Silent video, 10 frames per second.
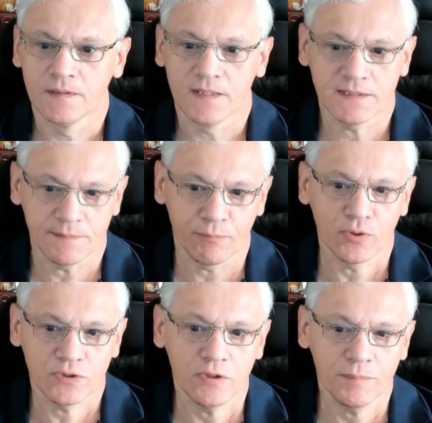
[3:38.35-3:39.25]
Nesse
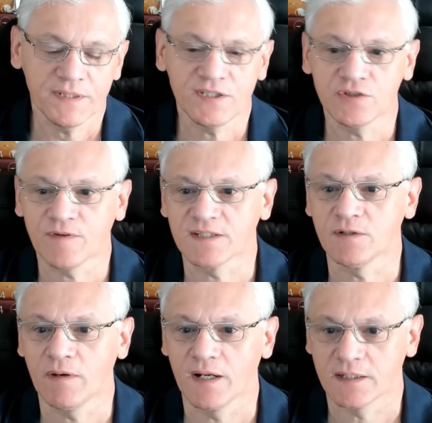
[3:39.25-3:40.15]
ponto eu preciso fazer
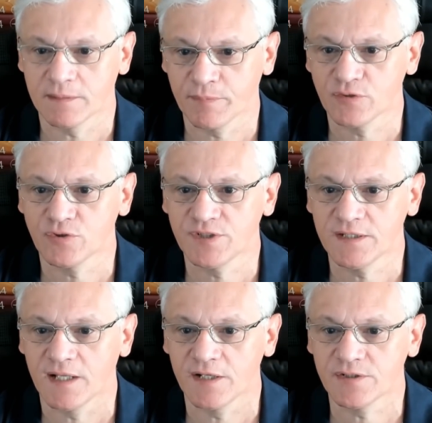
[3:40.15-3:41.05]
um alerta para a
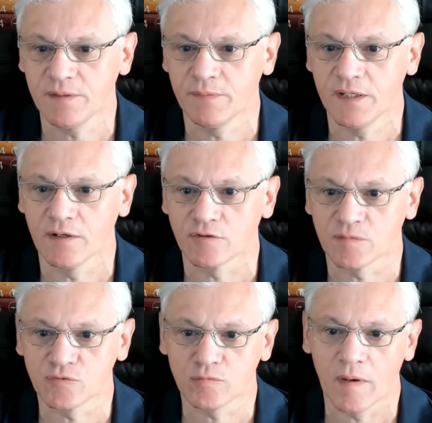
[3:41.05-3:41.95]
sociedade também. Né? Nós
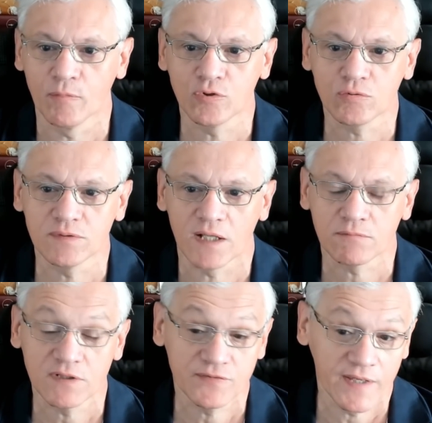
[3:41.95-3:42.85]
que tomar muito cuidado
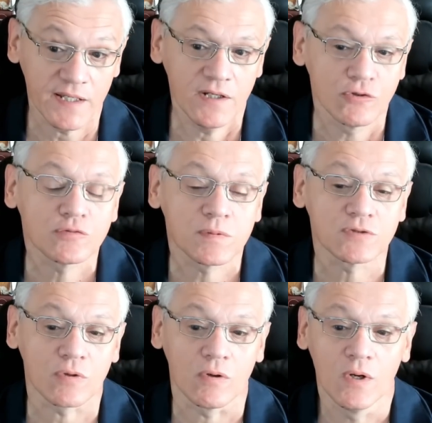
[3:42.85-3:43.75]
com as fake news,
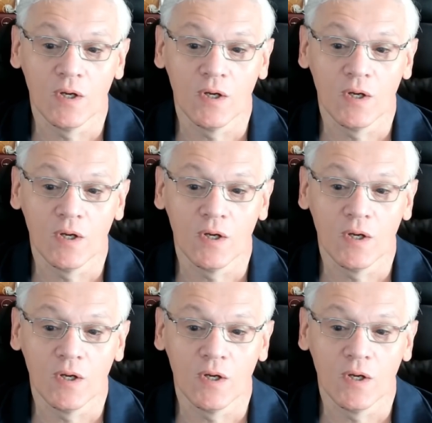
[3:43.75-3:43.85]
pessoal.